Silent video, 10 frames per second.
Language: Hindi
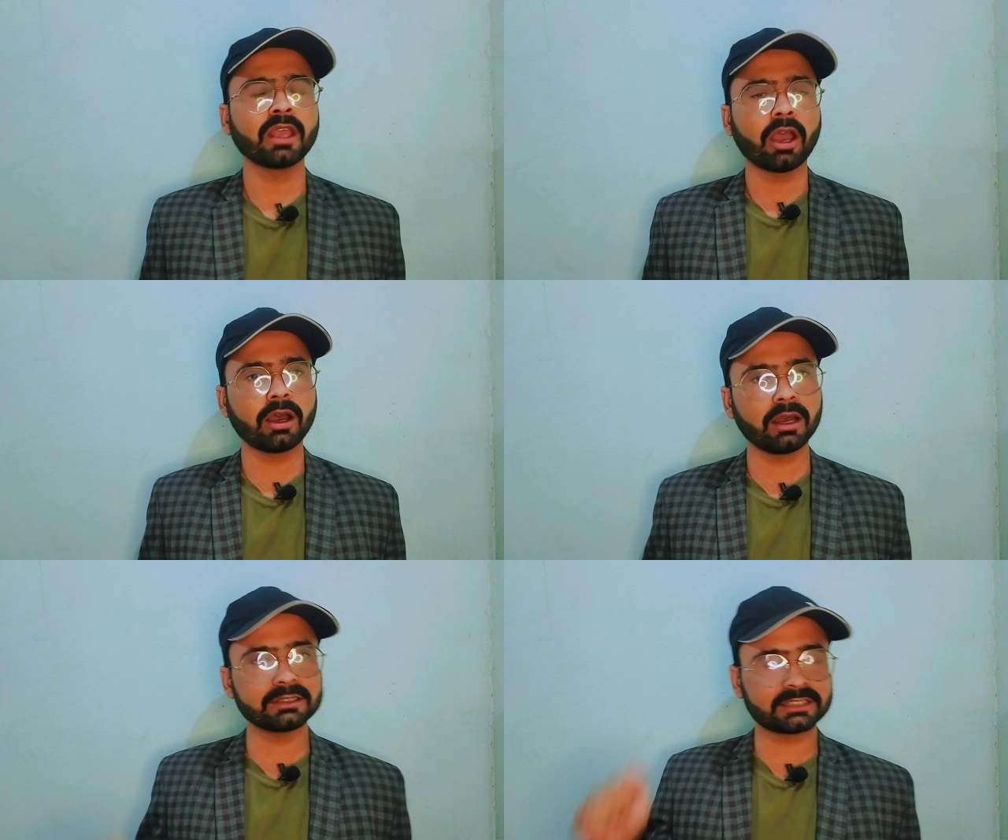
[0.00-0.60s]

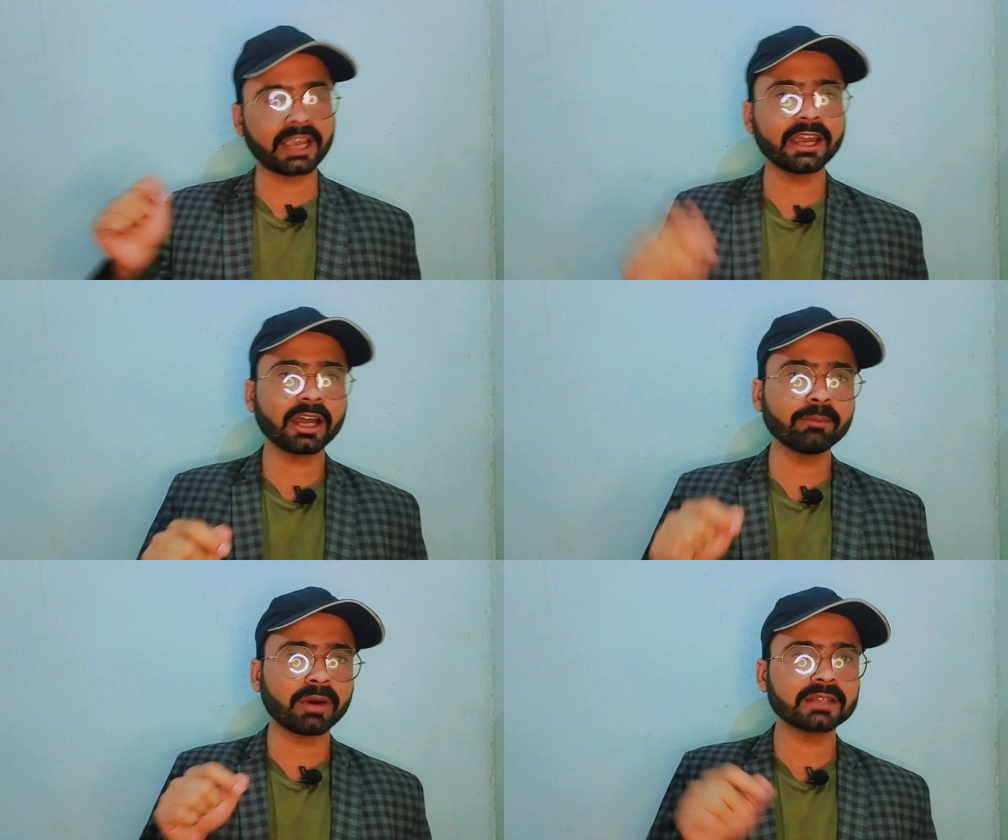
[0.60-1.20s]
सेकंड
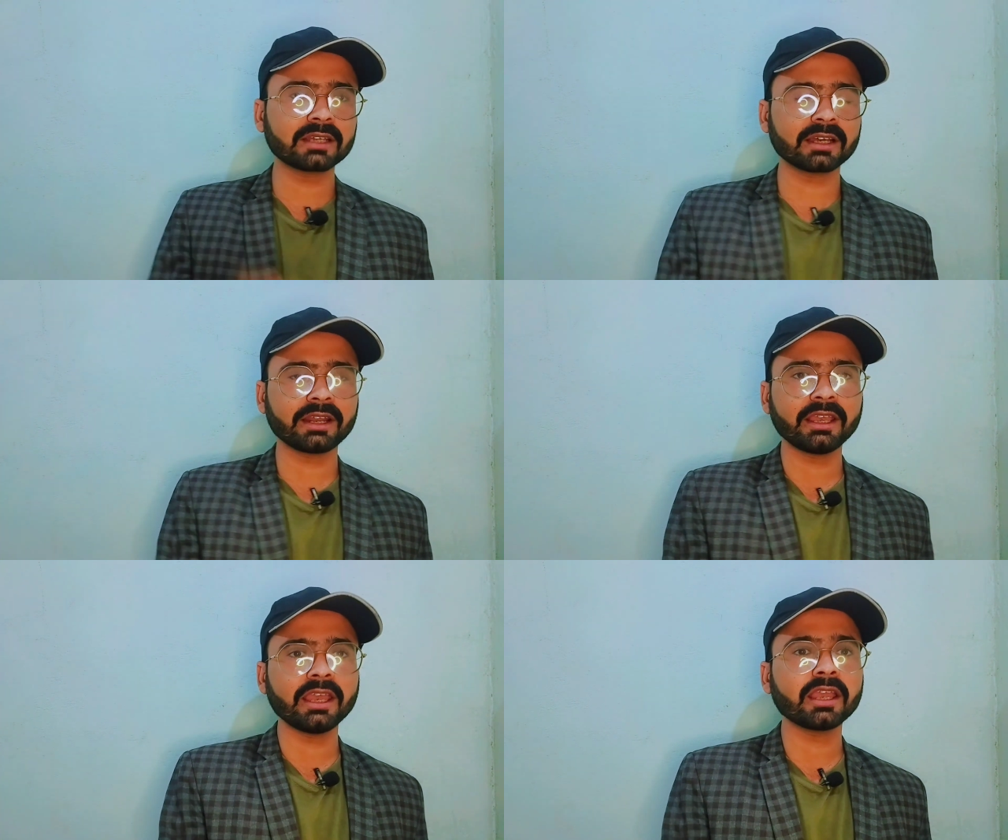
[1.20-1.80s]
हम बात
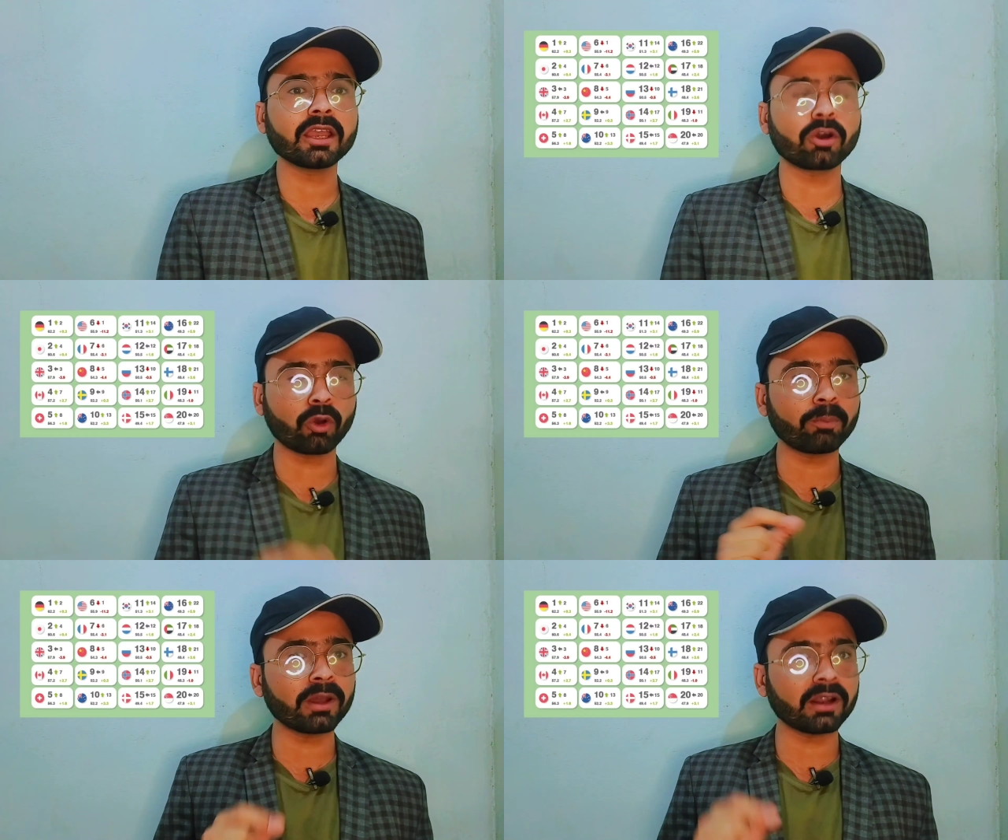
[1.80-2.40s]
करेंगे कि
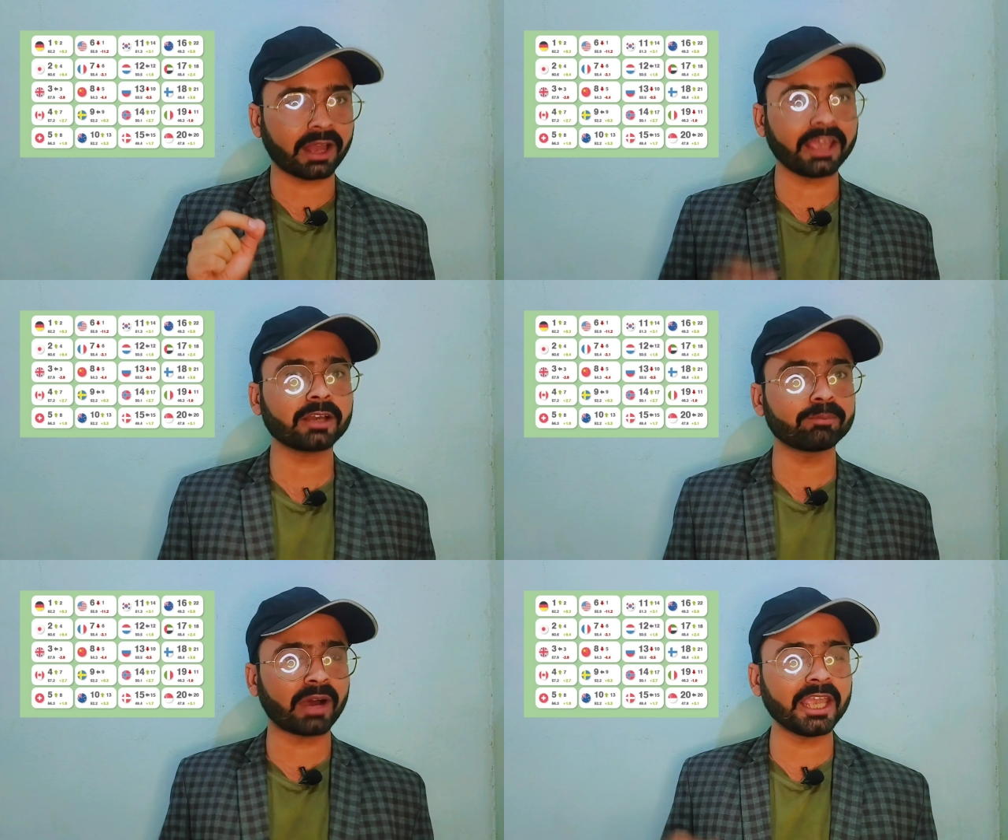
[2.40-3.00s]
ग्लोबल रैंक
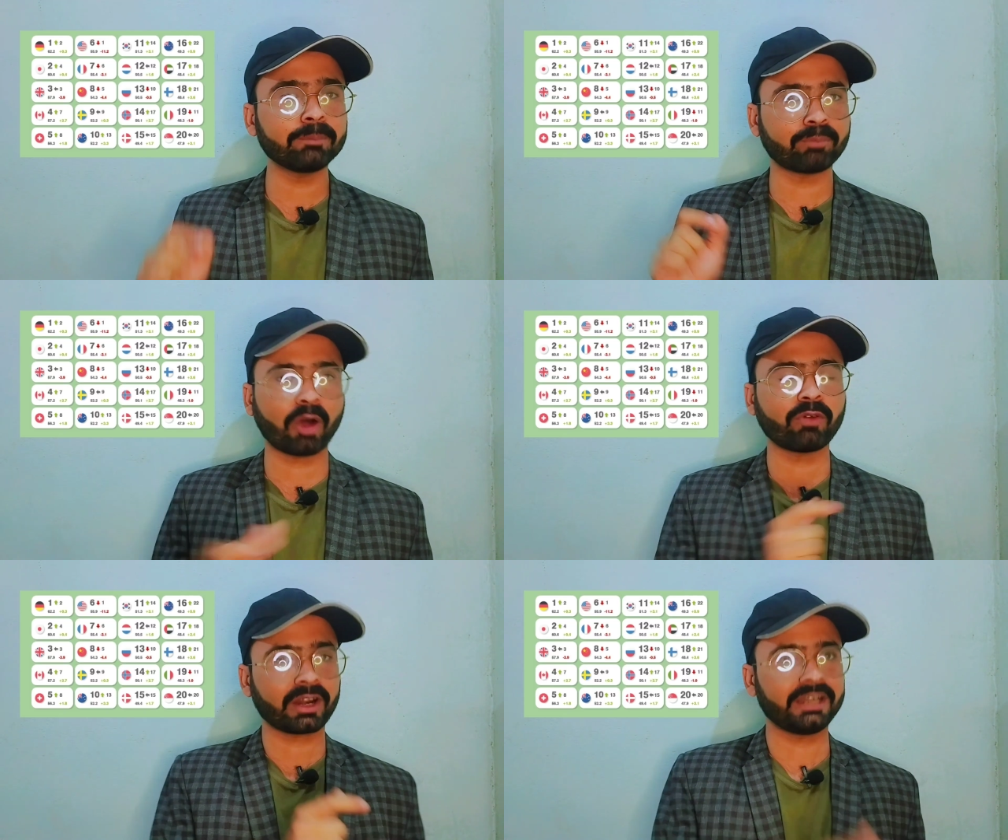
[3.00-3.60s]
बाय
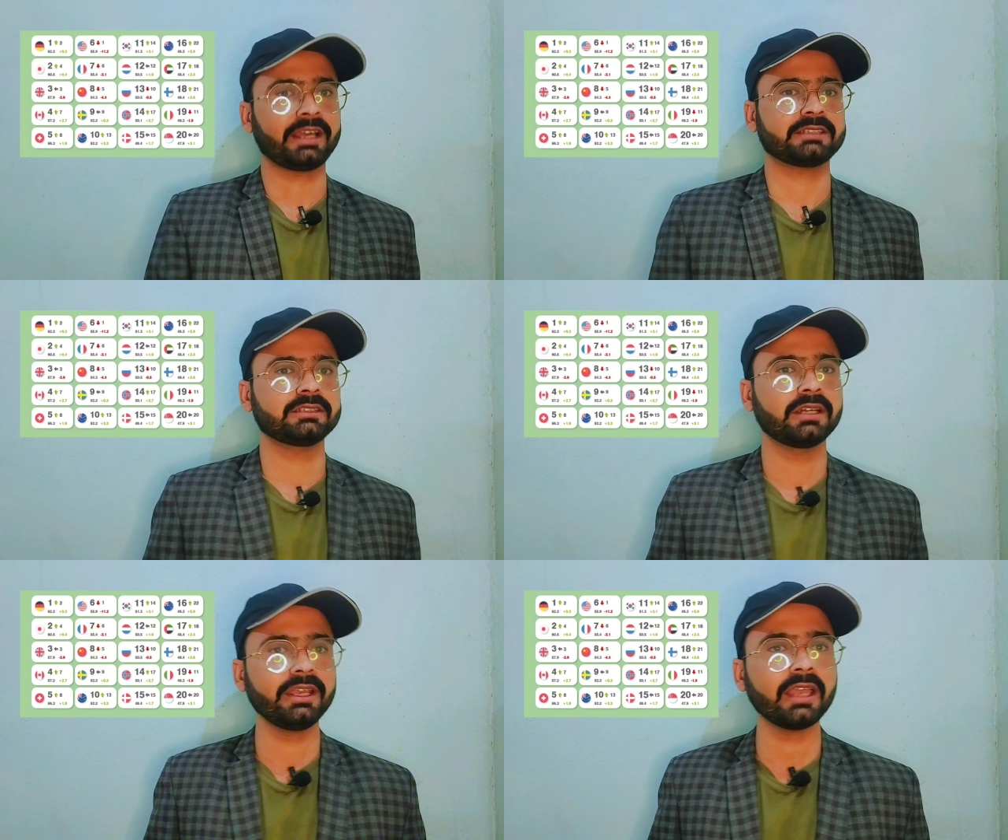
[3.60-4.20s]
पावर इंडेक्स
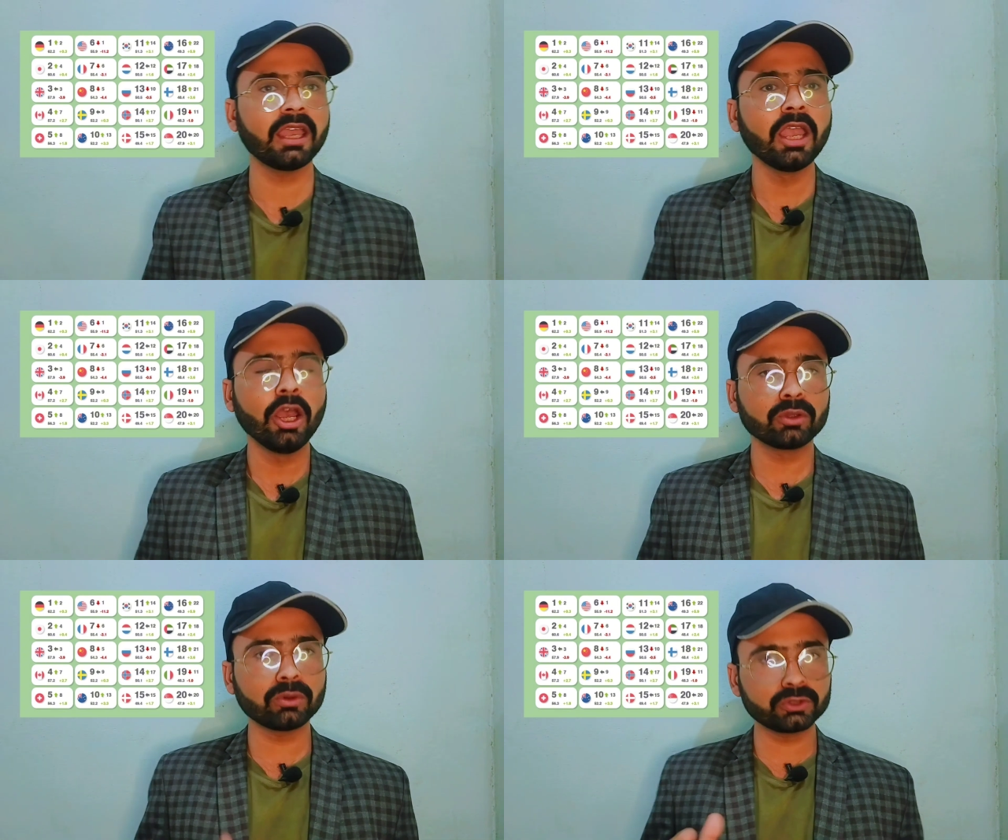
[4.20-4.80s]
ठीक है
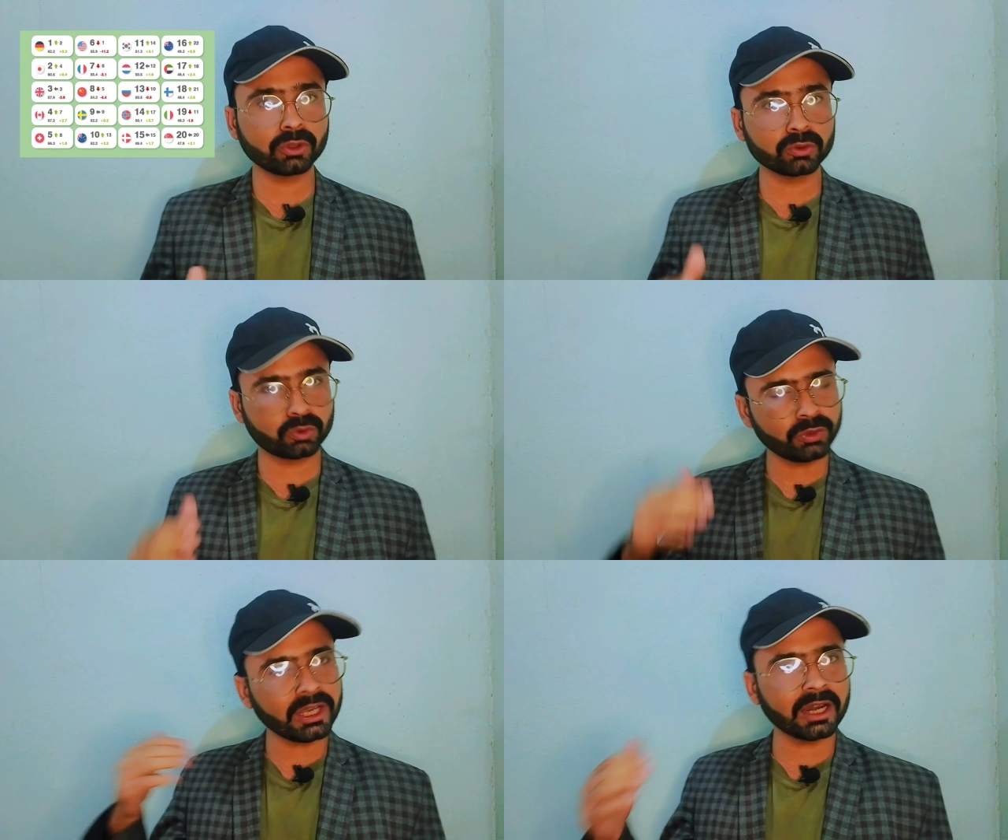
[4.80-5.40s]
तो जो
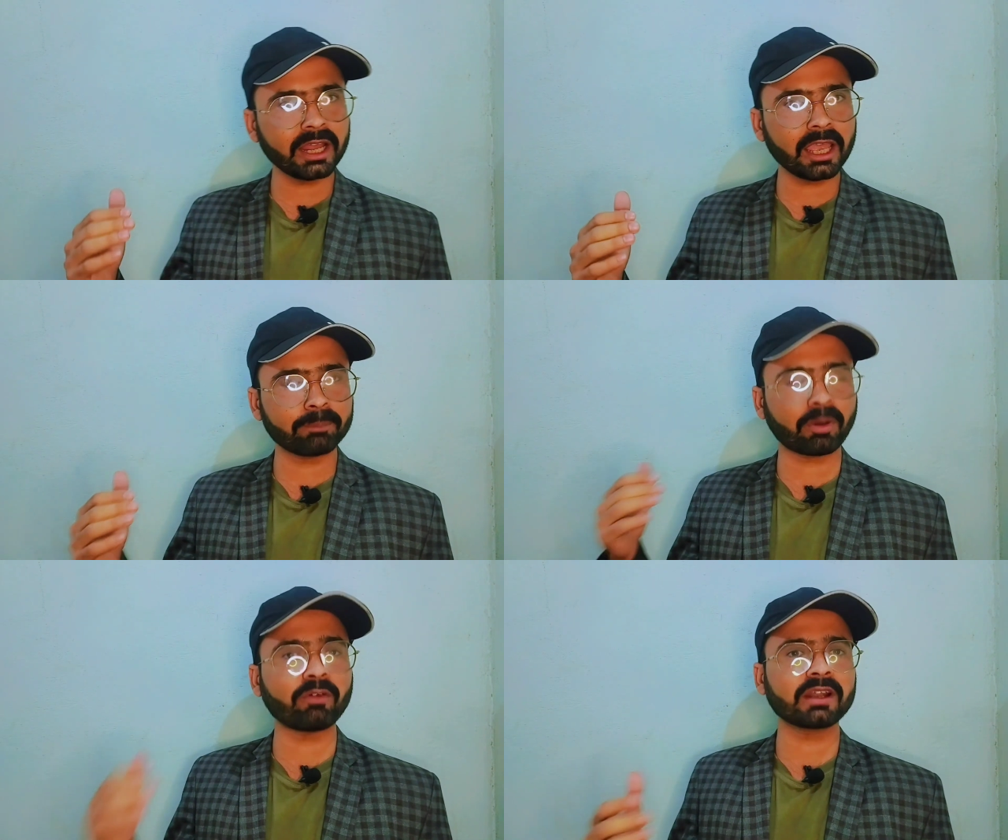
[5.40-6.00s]
दुनिया ने
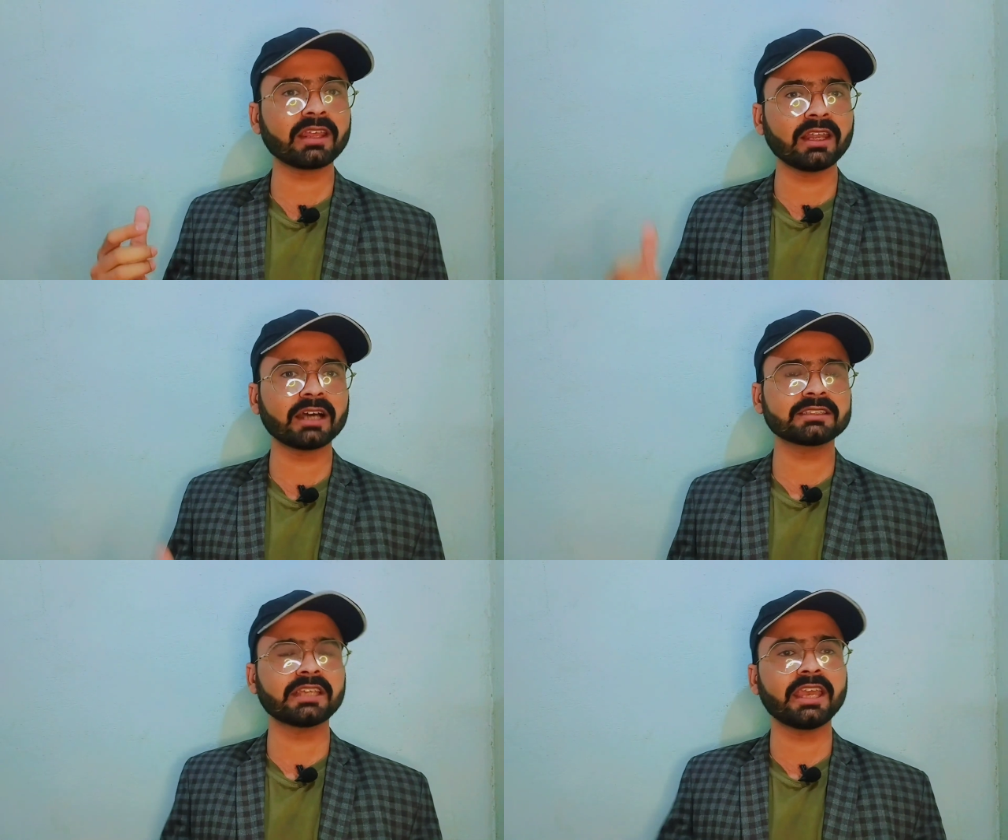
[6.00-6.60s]
पावर के
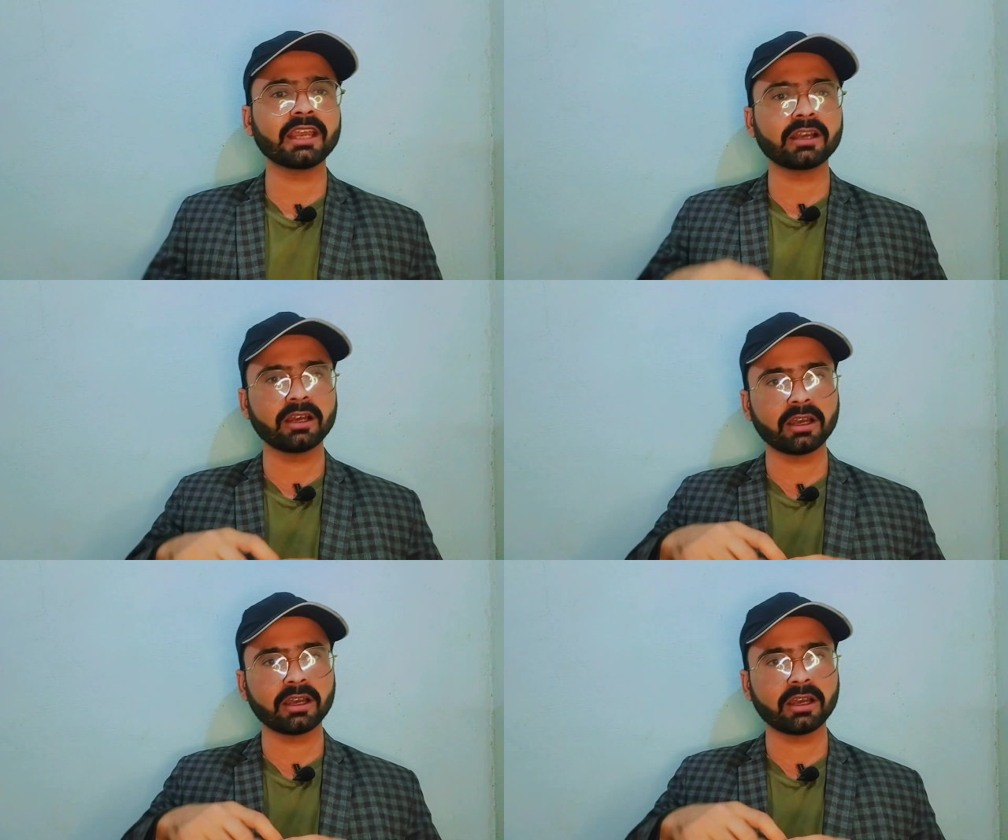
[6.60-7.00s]
लिहाज से एक